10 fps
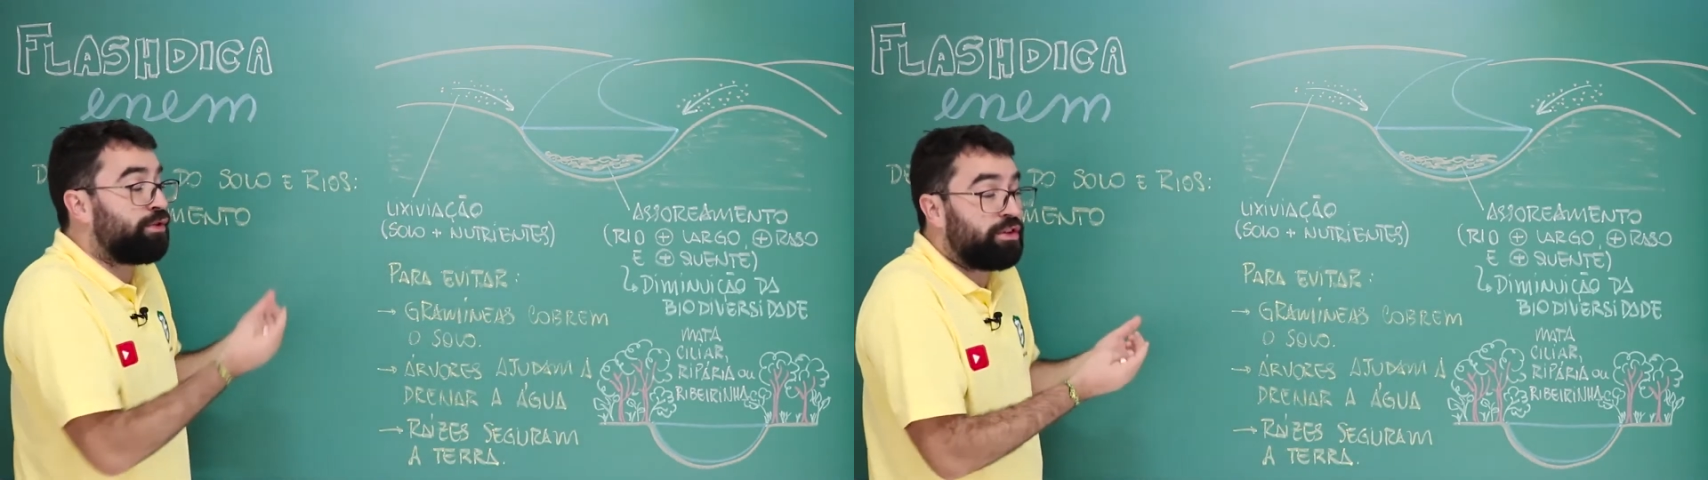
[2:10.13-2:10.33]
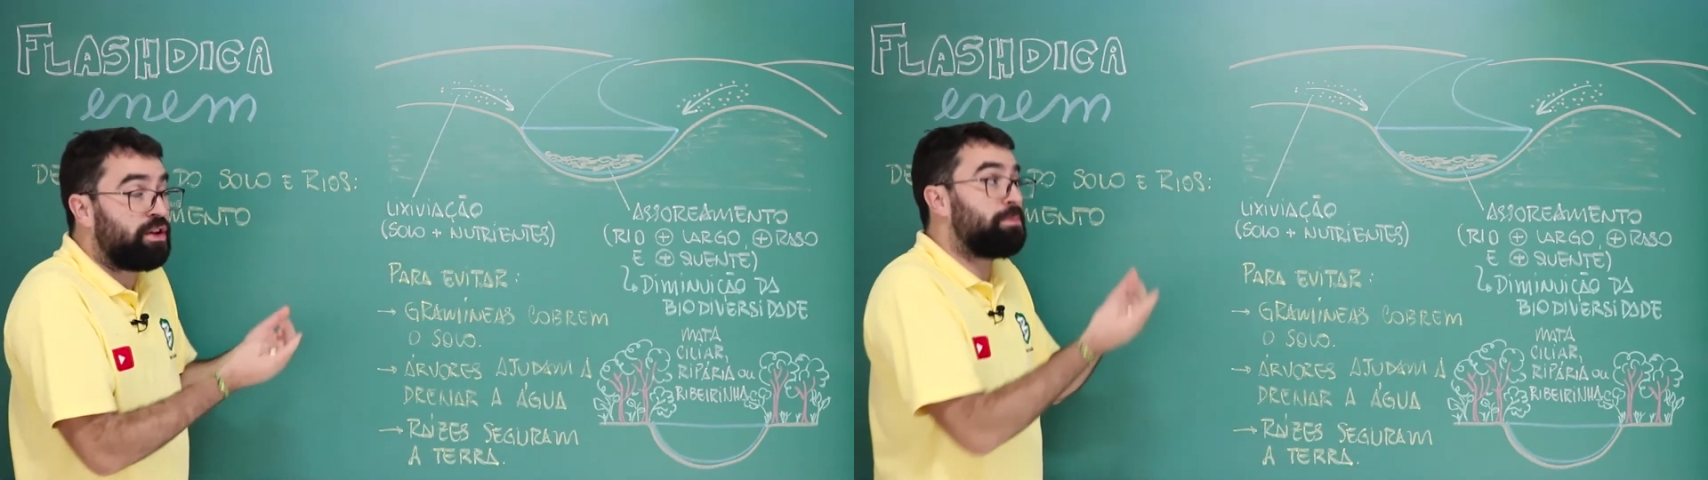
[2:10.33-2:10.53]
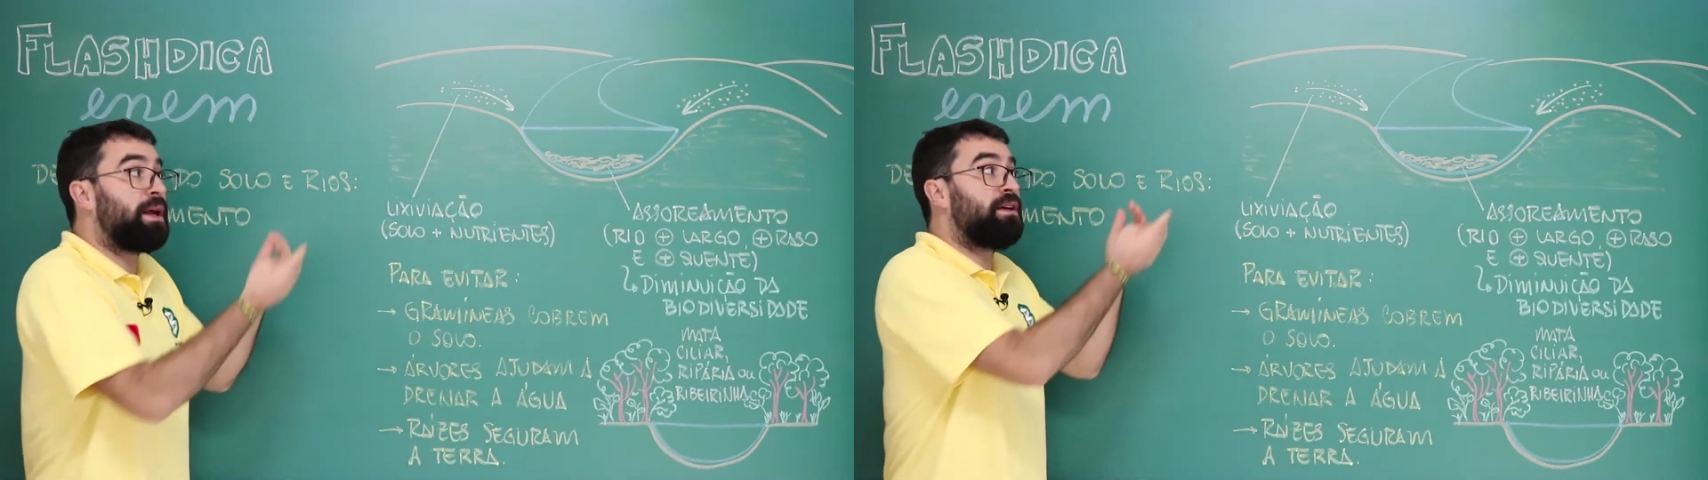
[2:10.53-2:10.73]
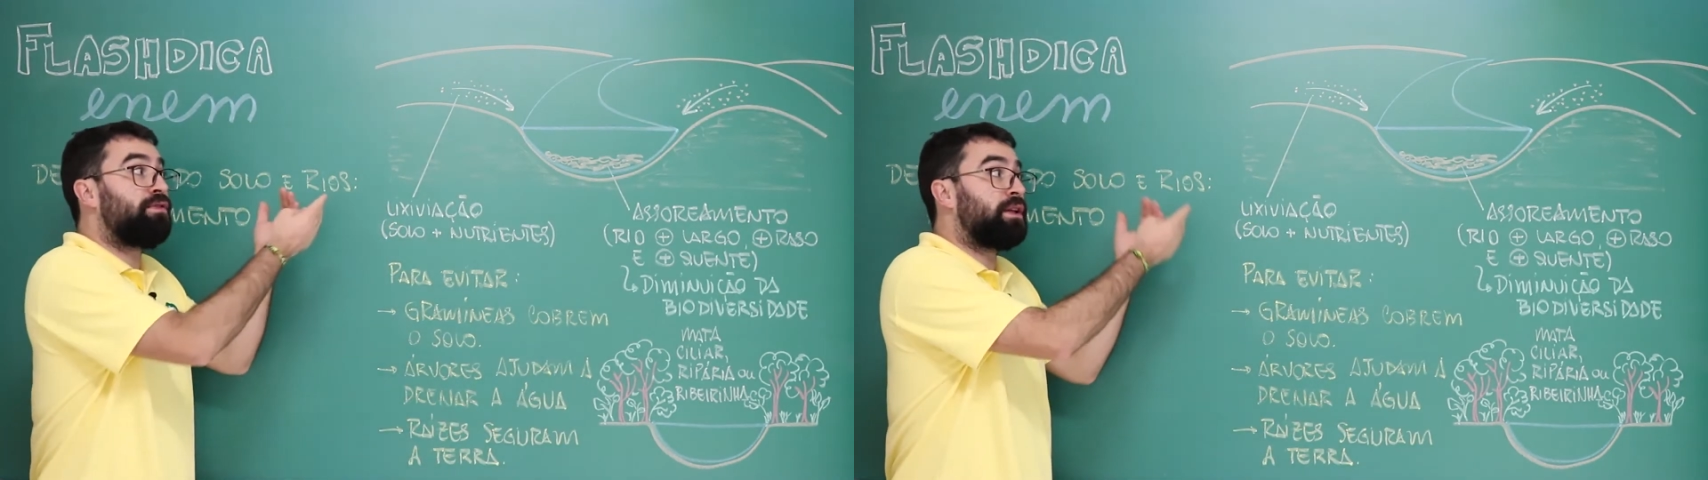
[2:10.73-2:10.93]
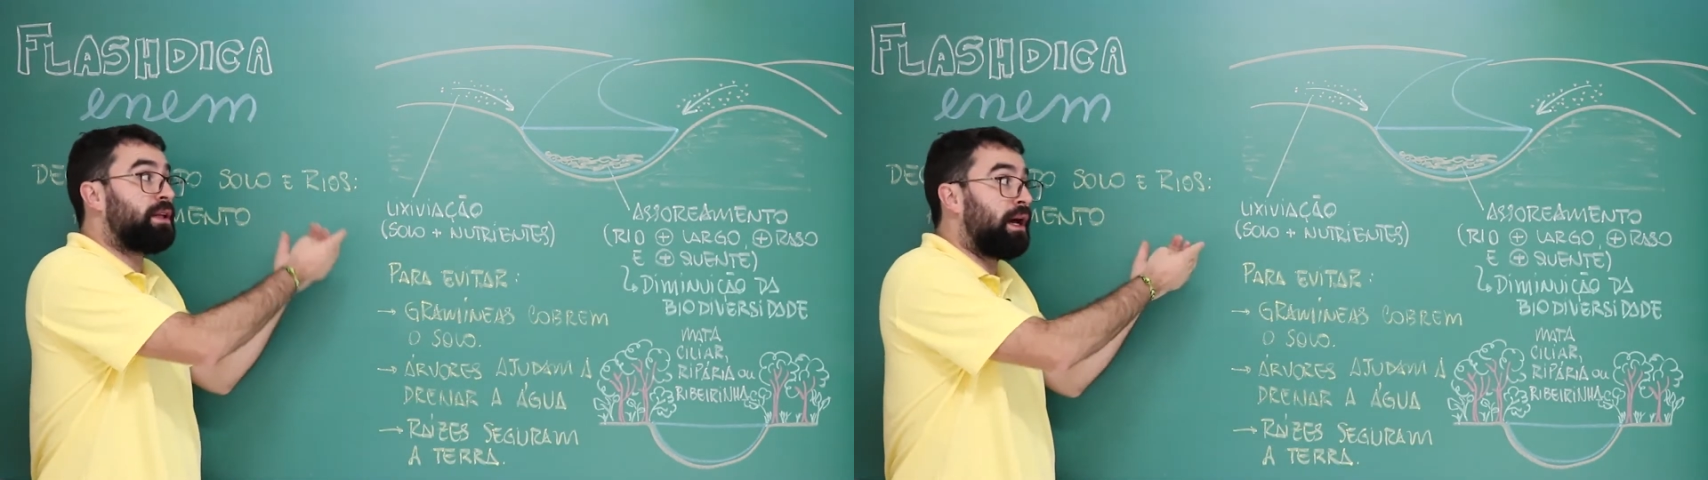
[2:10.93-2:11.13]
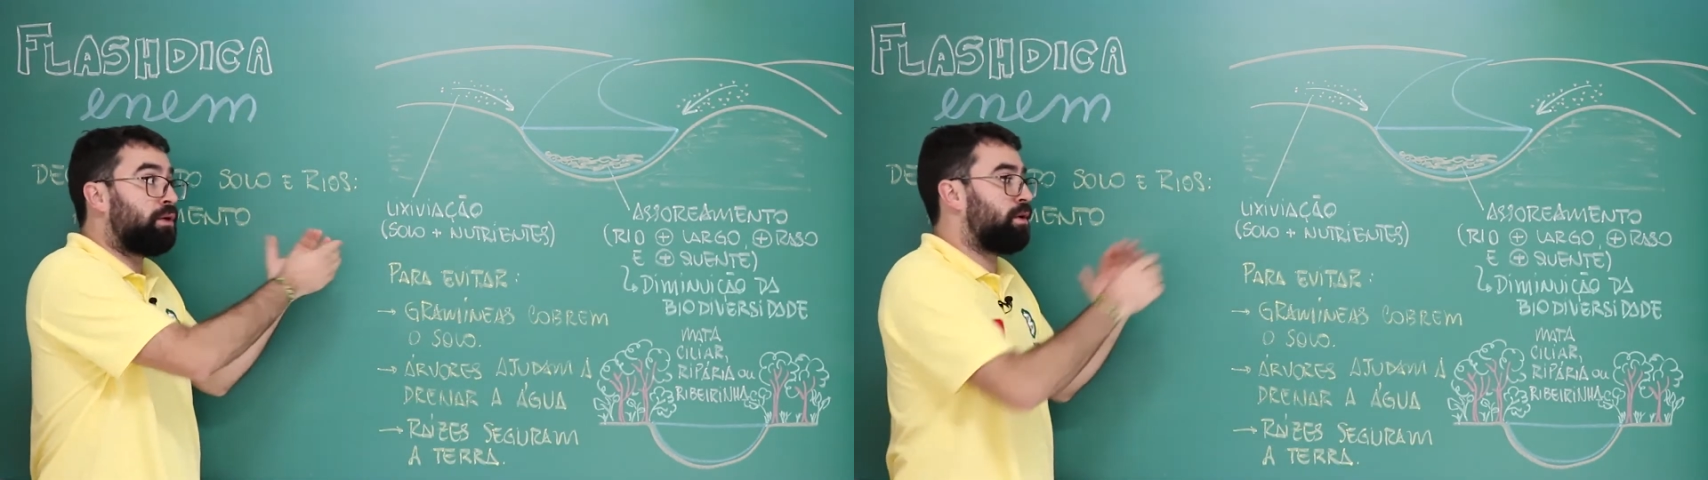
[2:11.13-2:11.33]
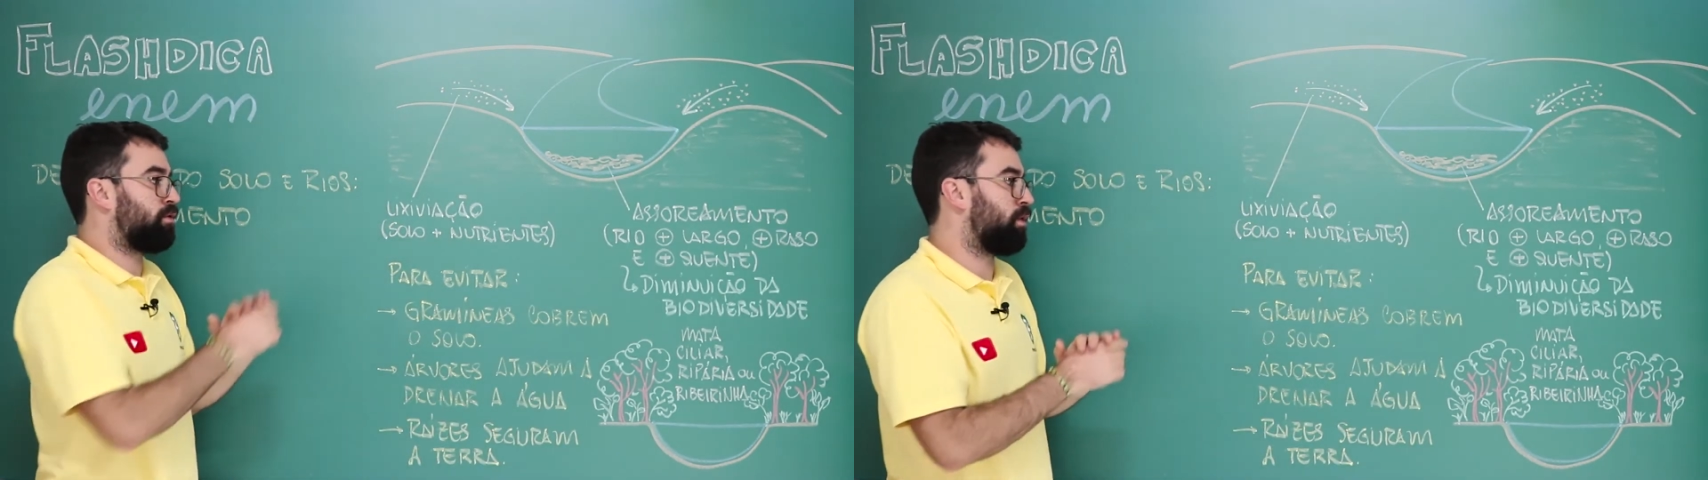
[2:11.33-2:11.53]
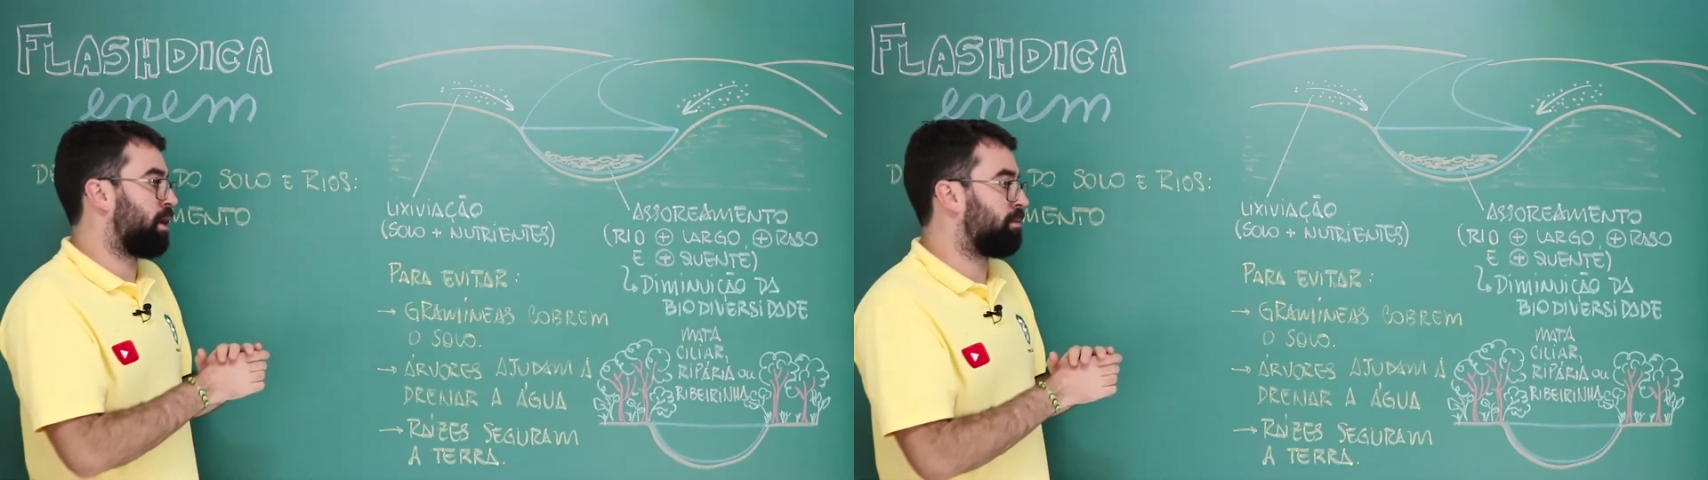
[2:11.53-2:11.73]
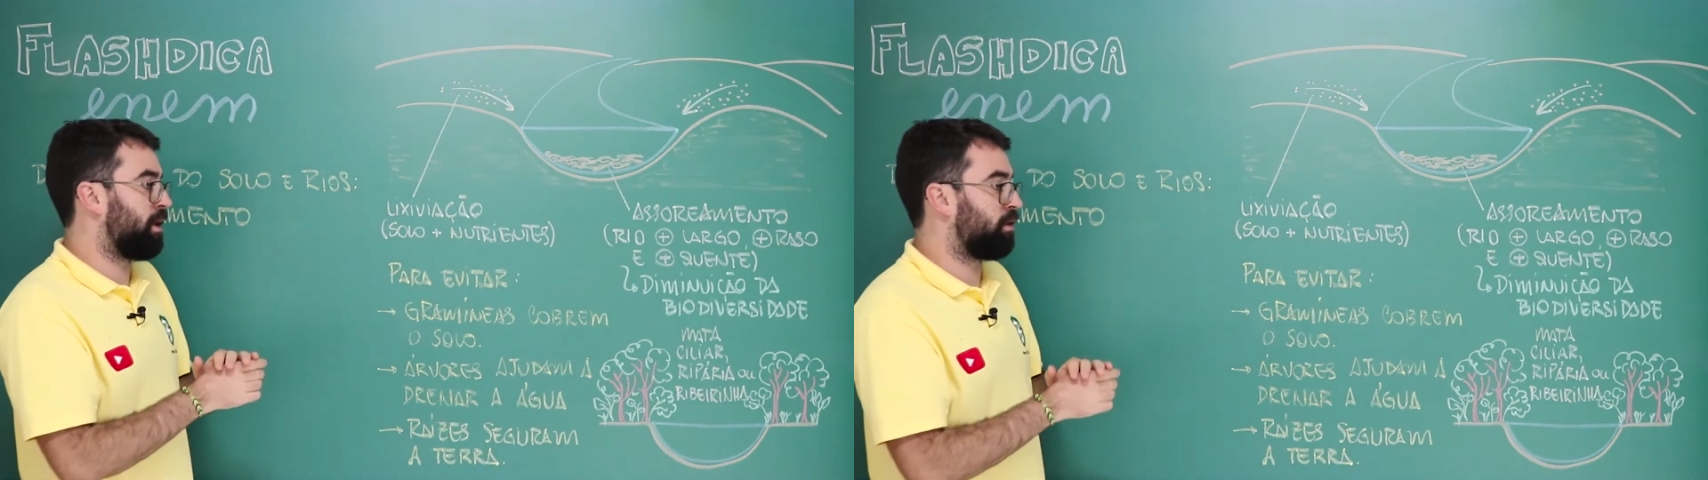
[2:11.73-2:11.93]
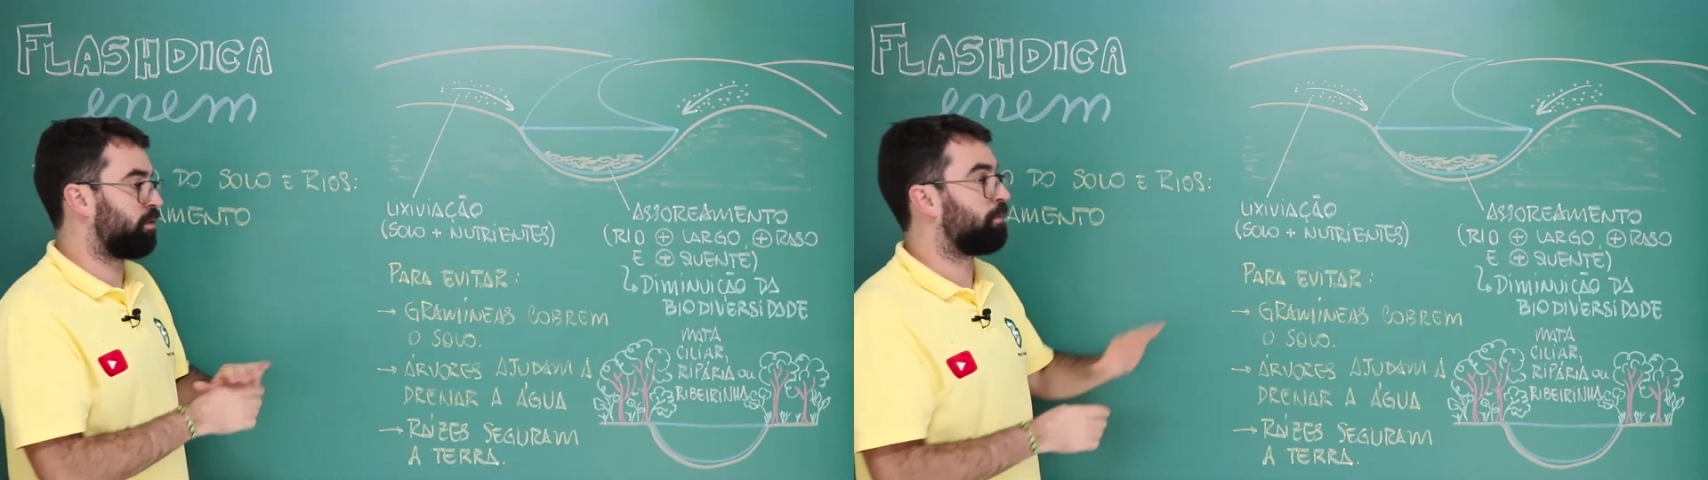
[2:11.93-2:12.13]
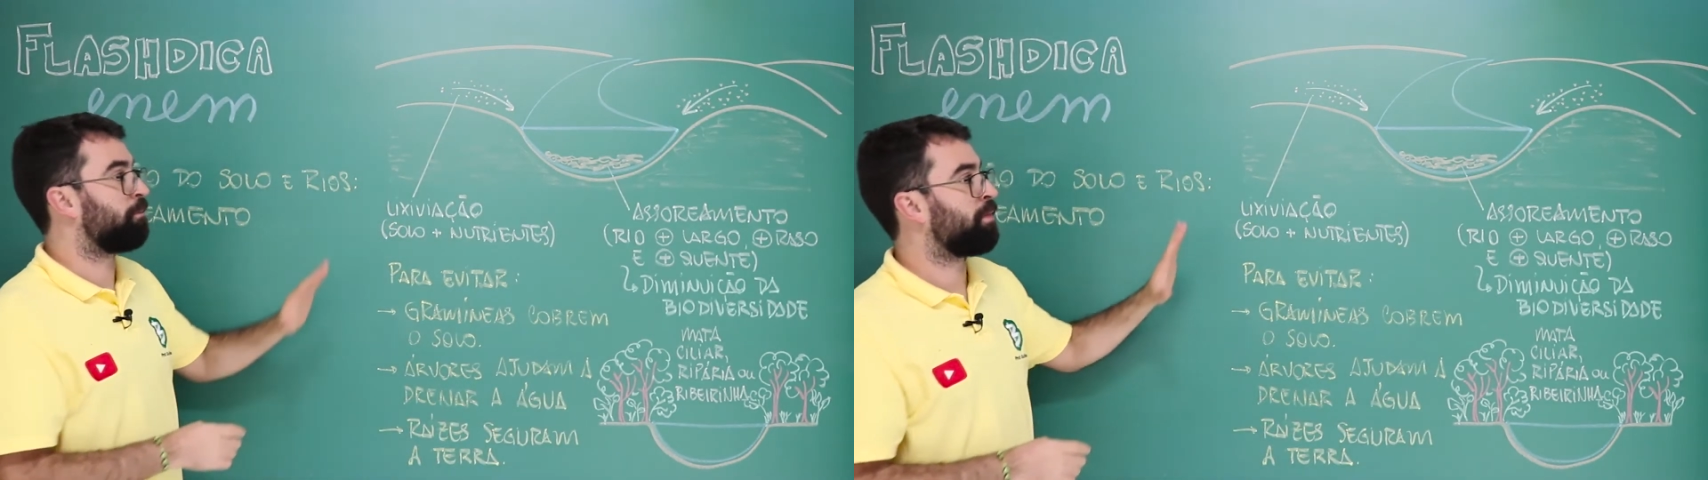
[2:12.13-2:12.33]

fazer para evitar o assoreamento?